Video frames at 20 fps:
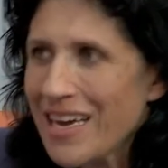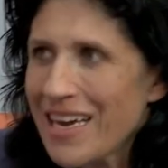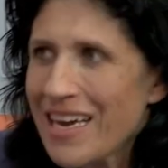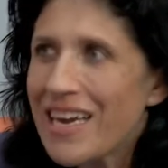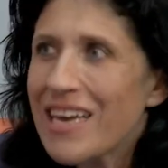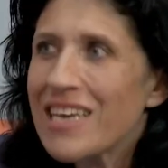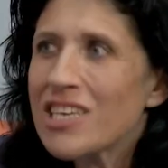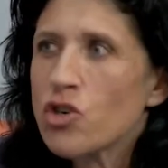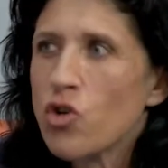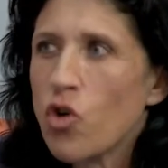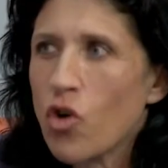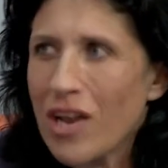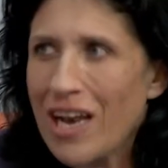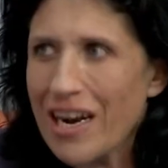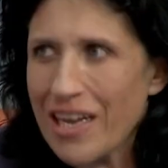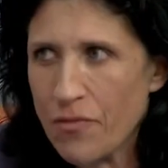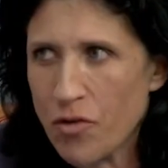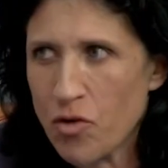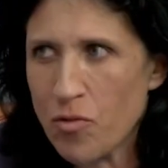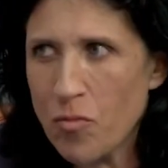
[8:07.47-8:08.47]
¿Qué es
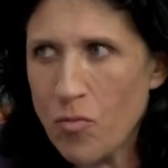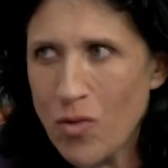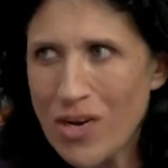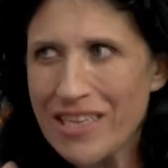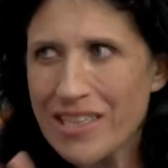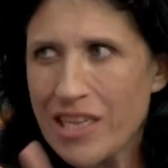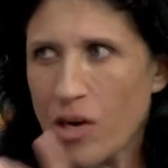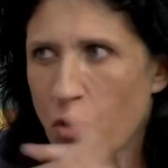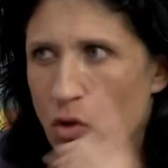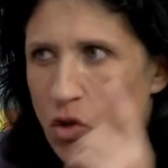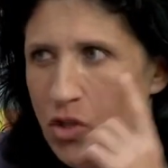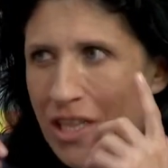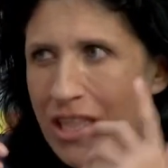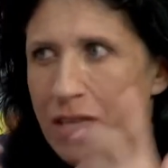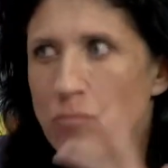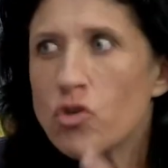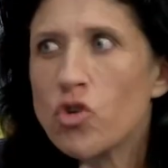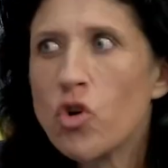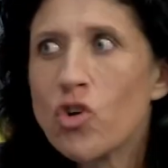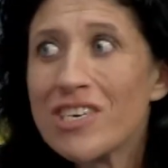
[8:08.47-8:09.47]
congelar de forma muy lenta? Cuando
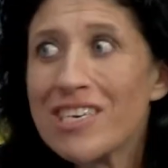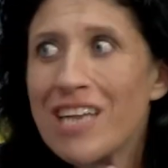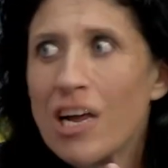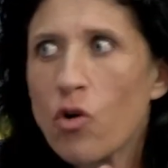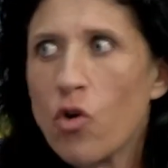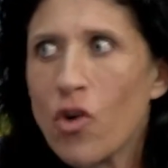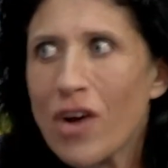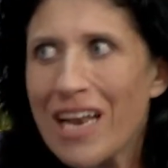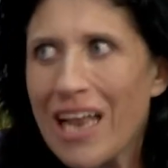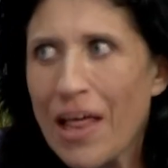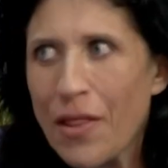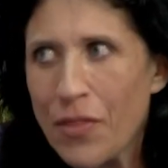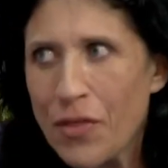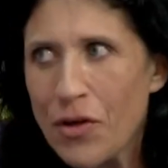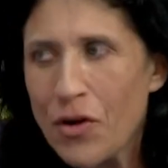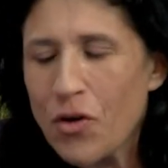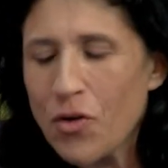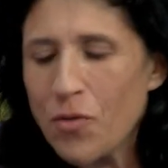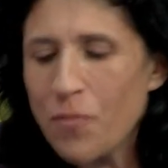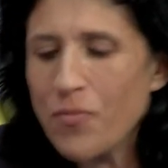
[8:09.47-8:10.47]
entendemos lo que es la
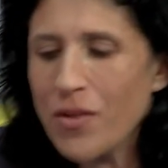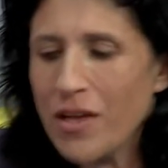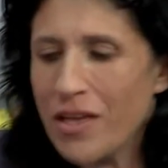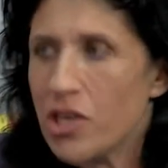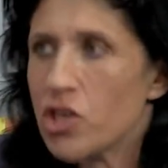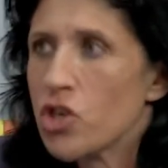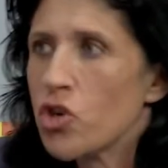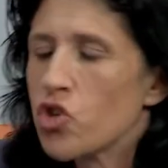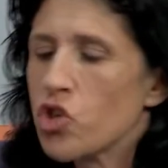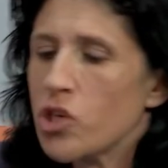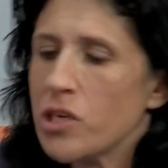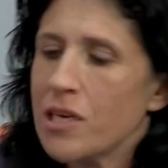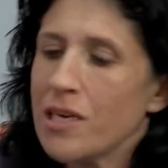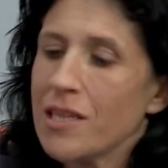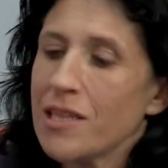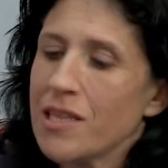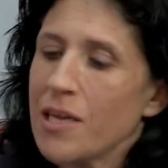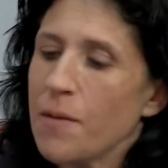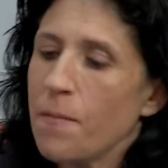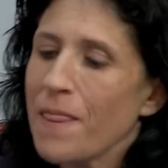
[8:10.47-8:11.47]
congelación, y es lo
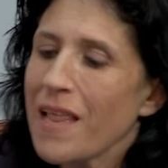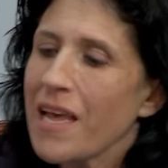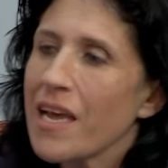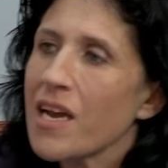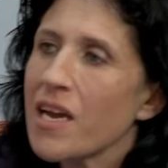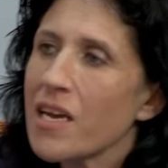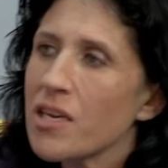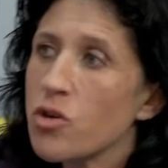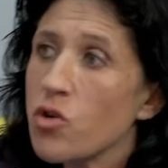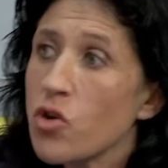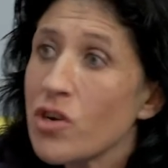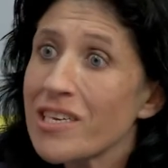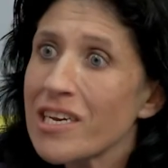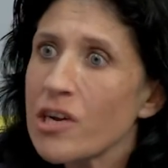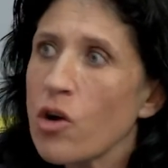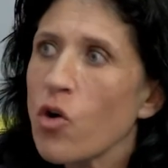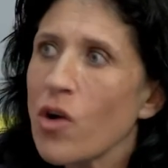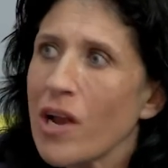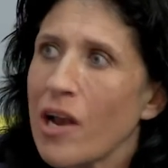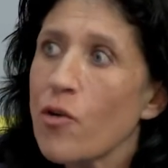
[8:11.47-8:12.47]
siguiente, ¿qué es lo que
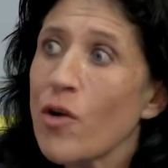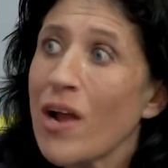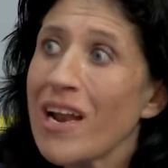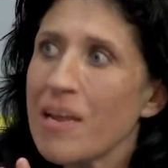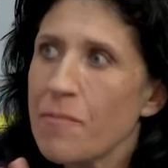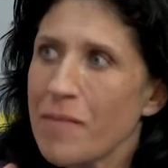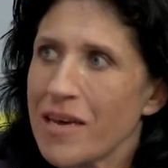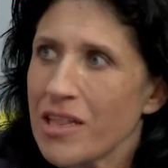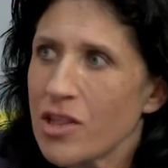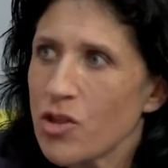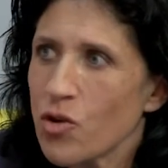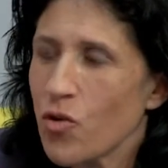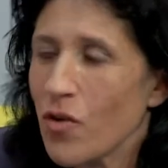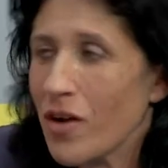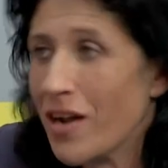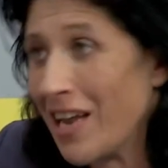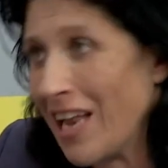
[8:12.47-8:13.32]
se congela en un alimento?